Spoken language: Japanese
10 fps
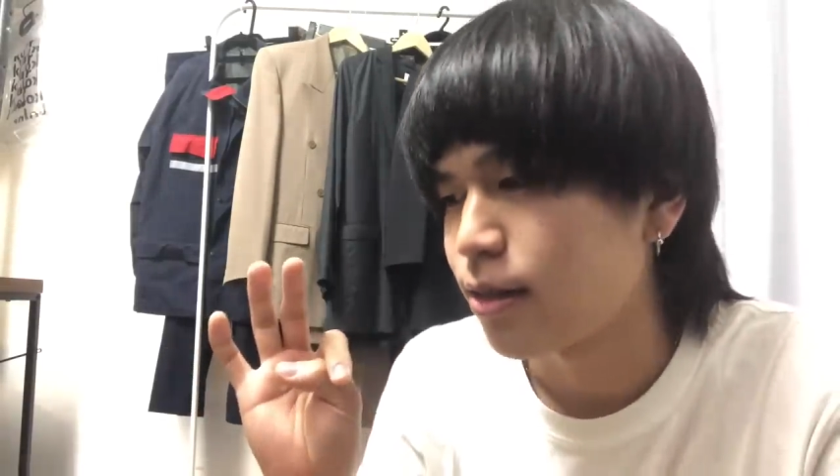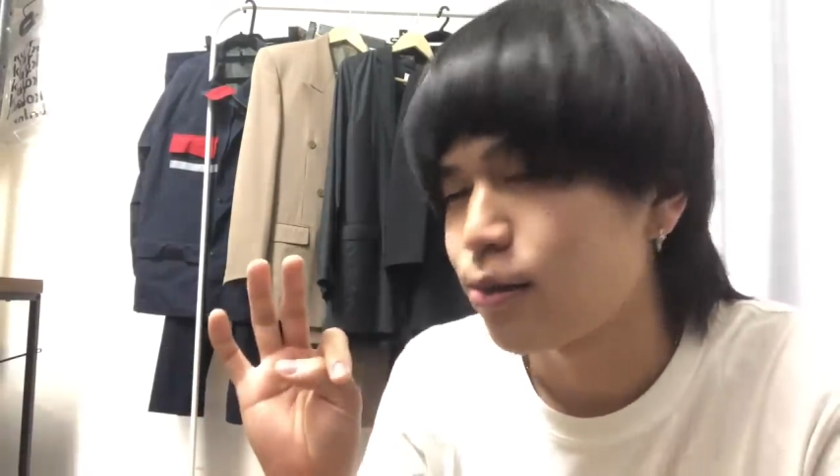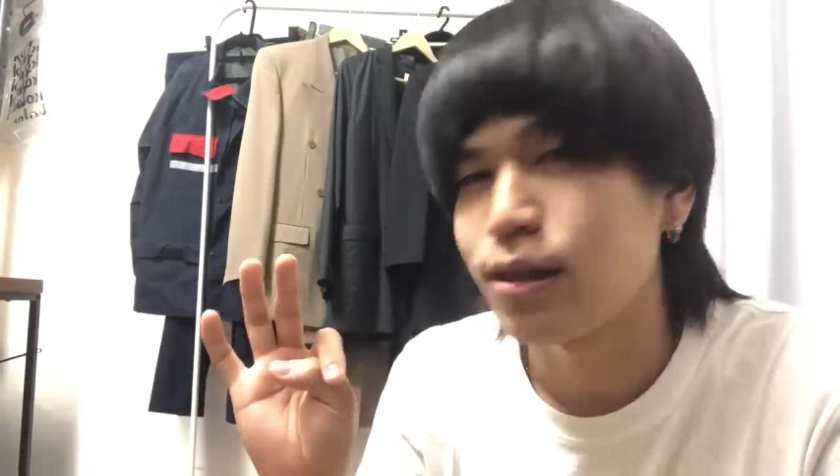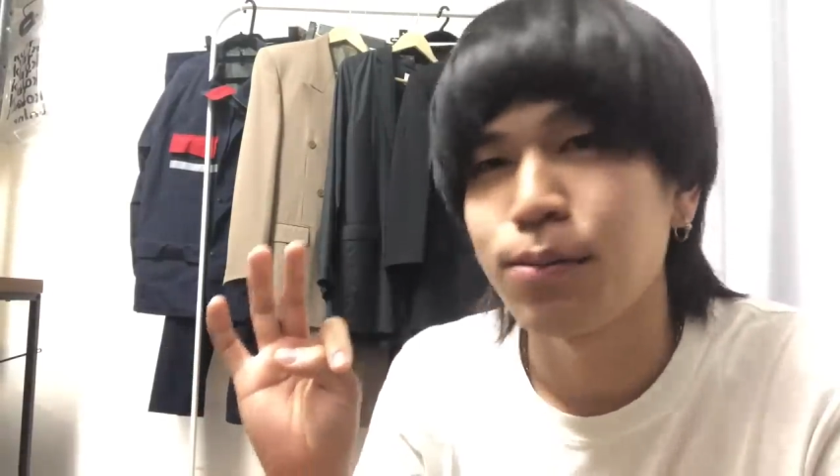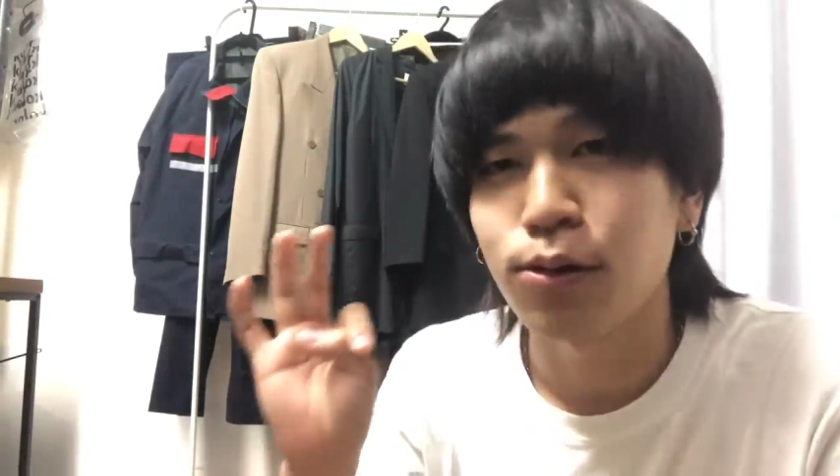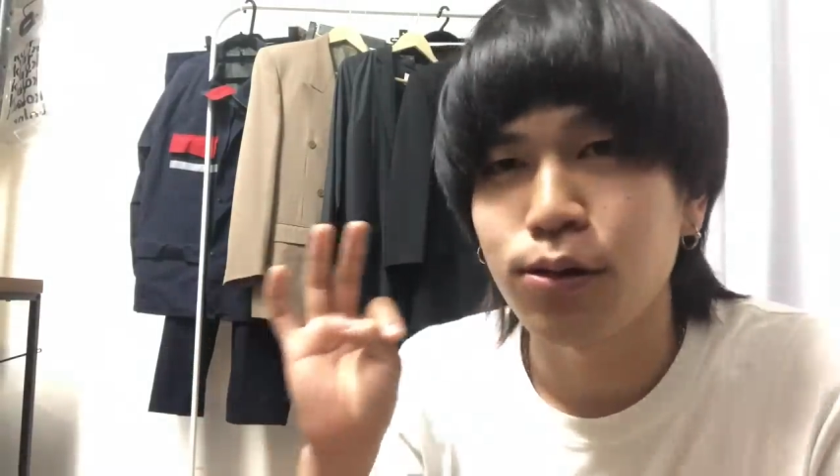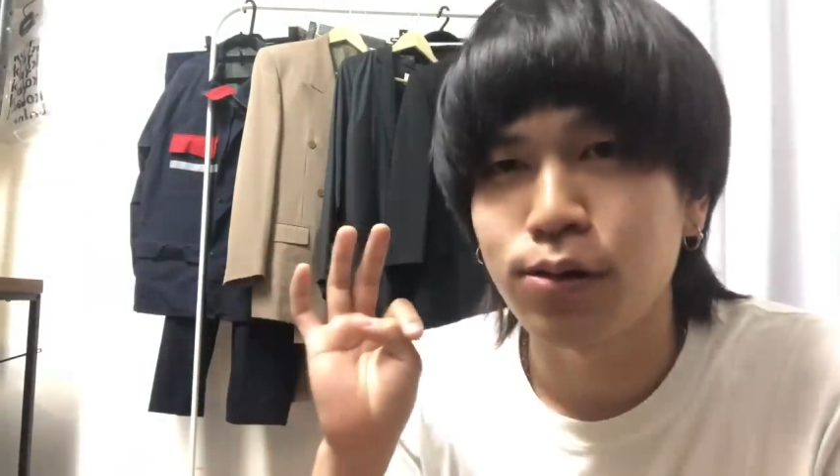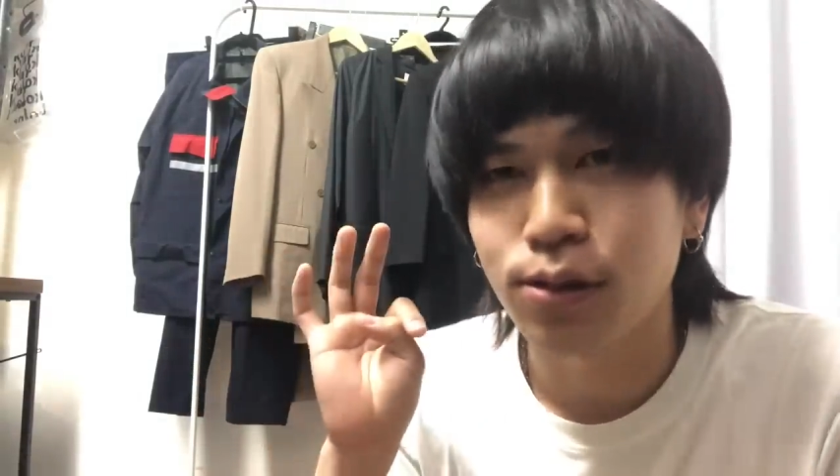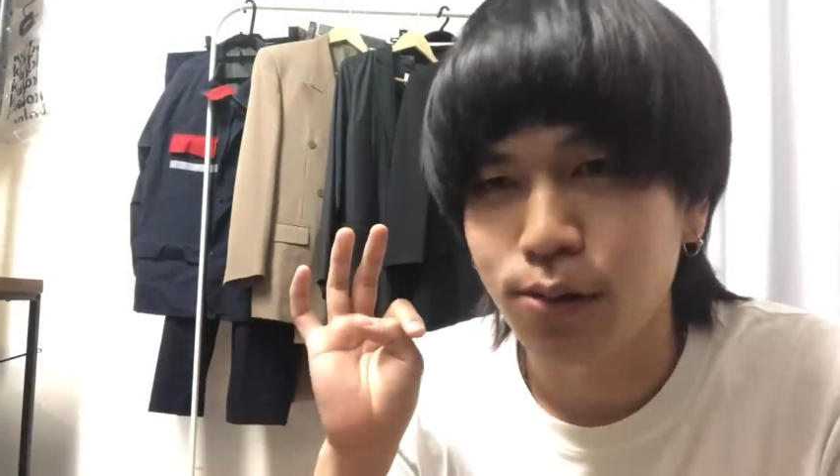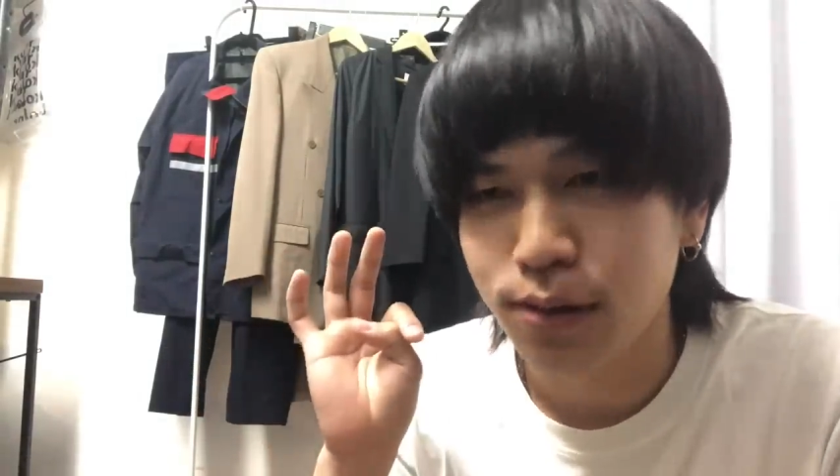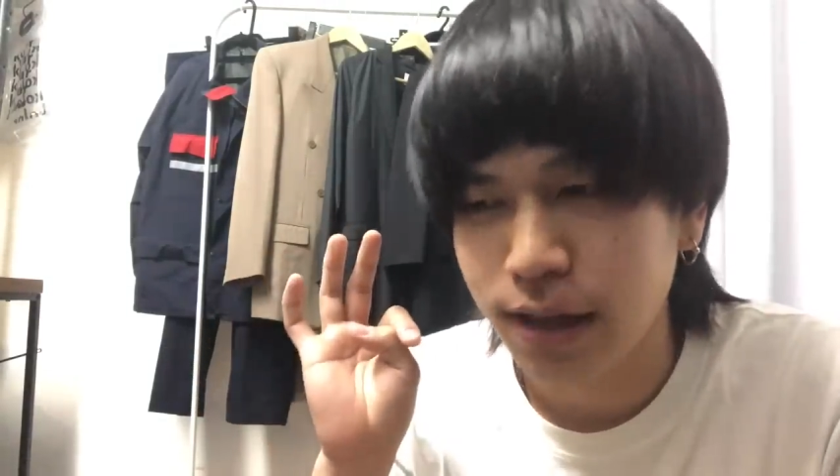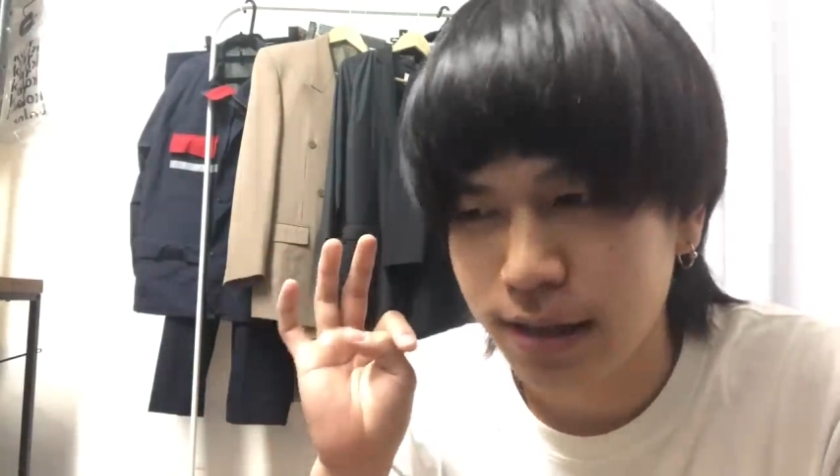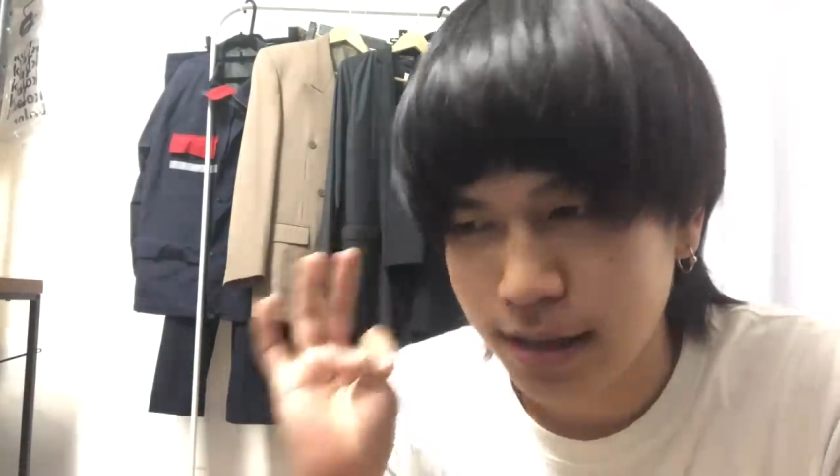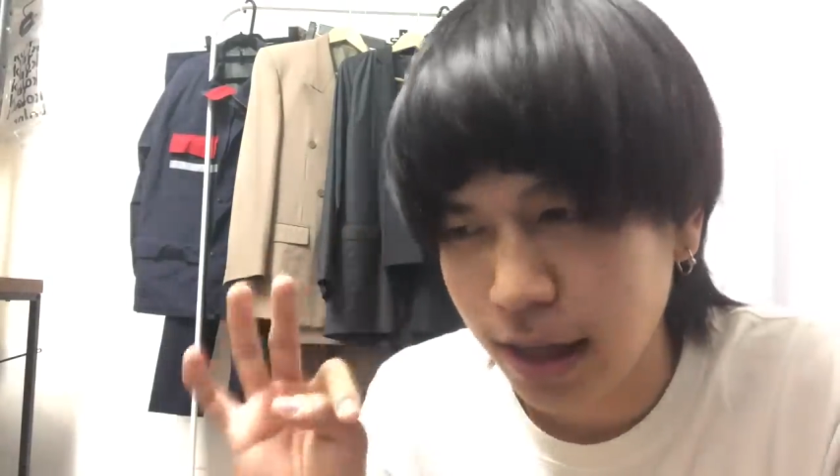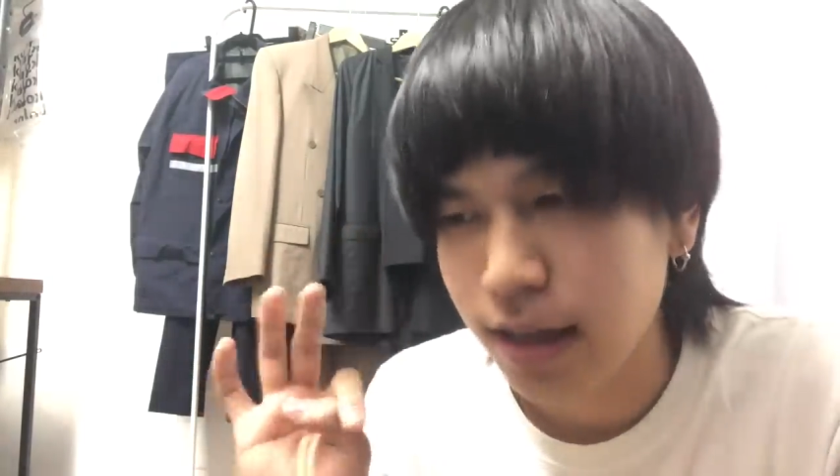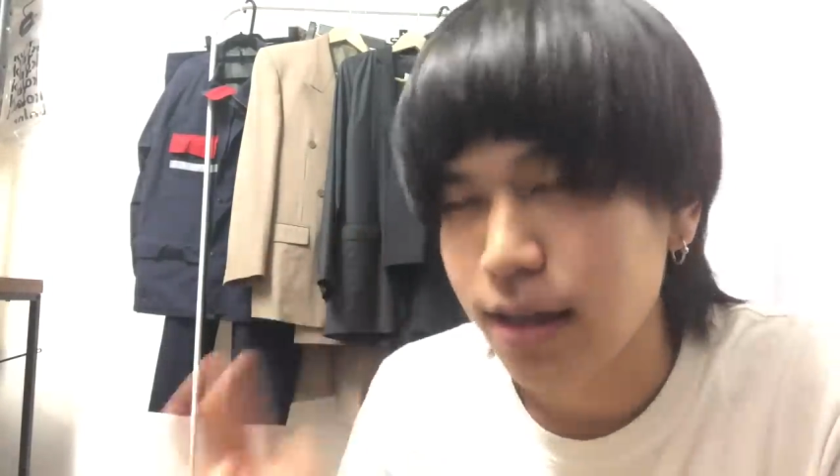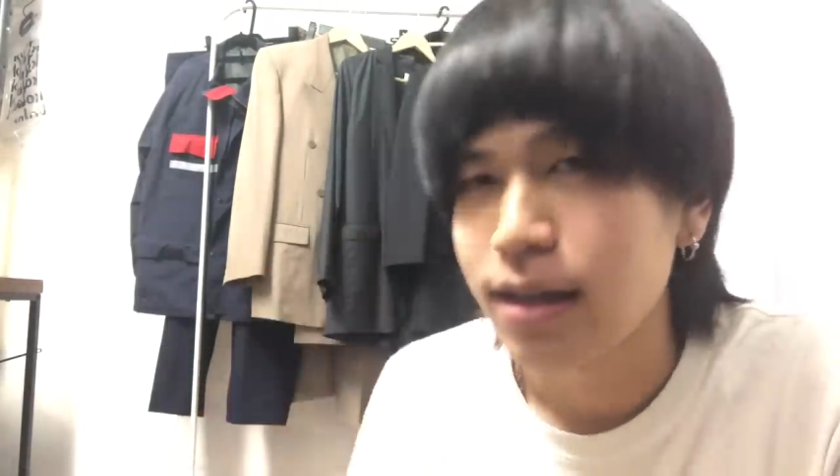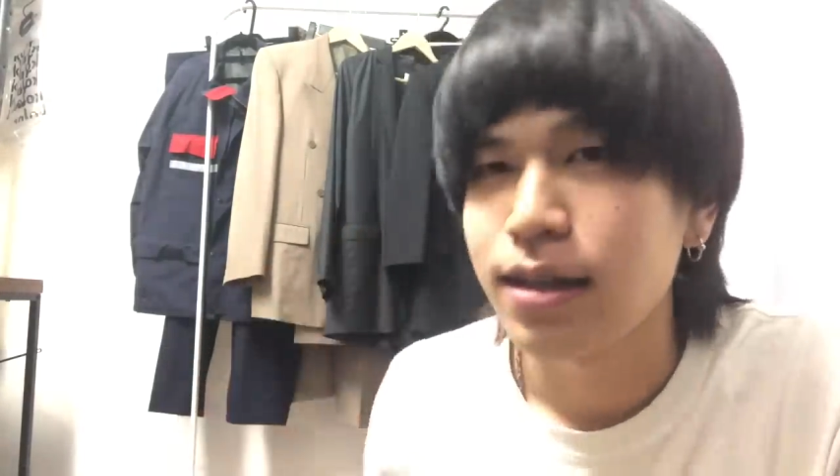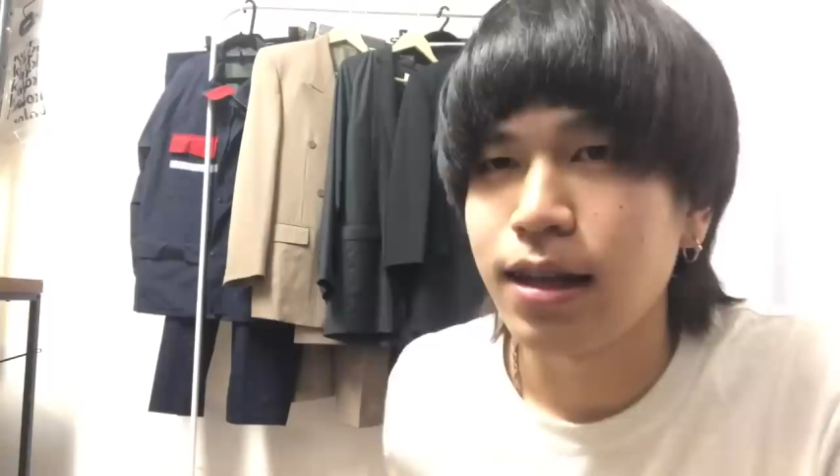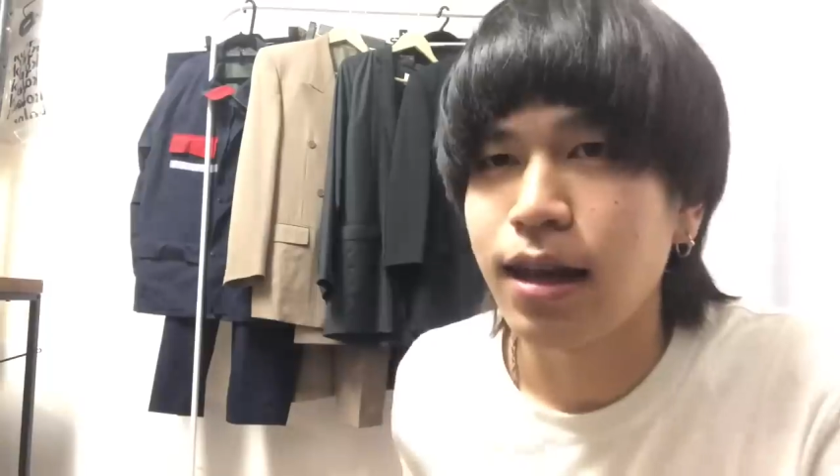そちらもご了承ください
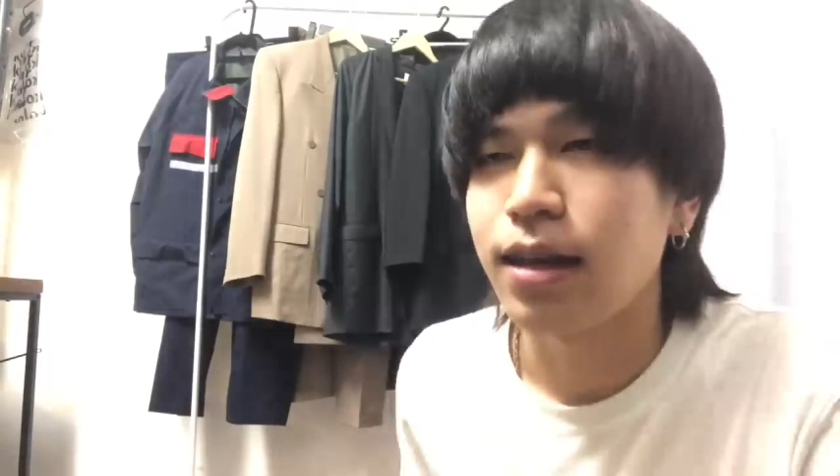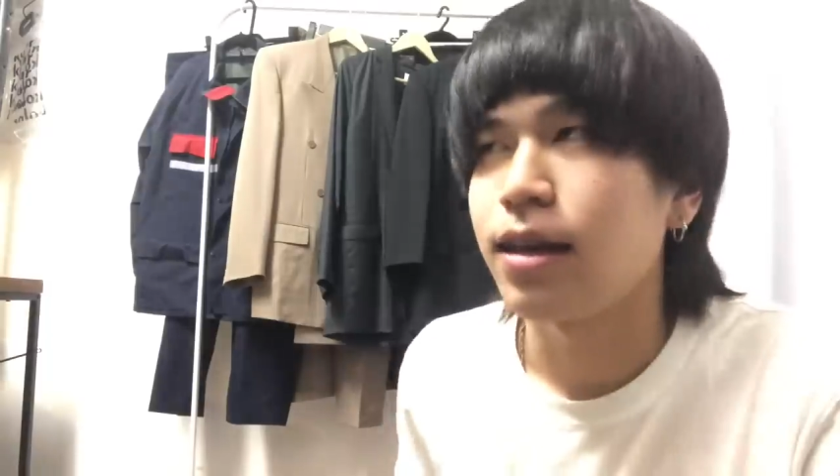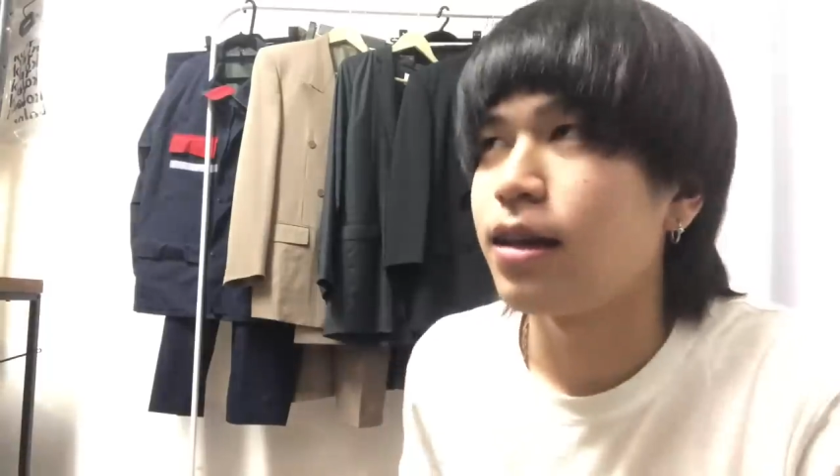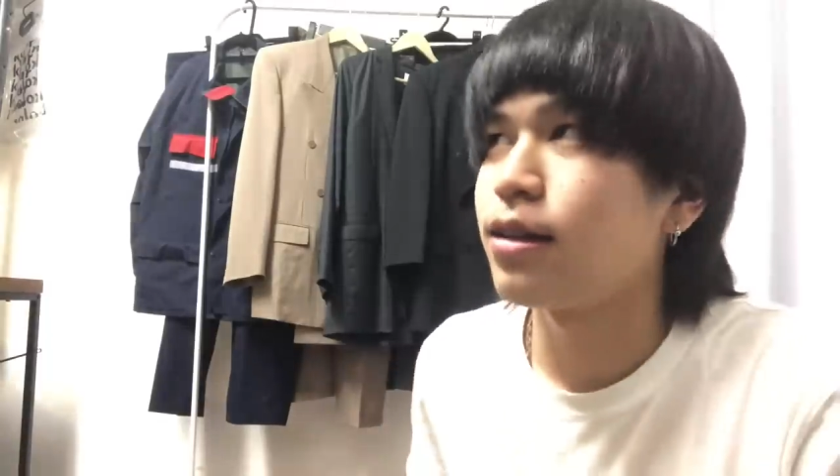で、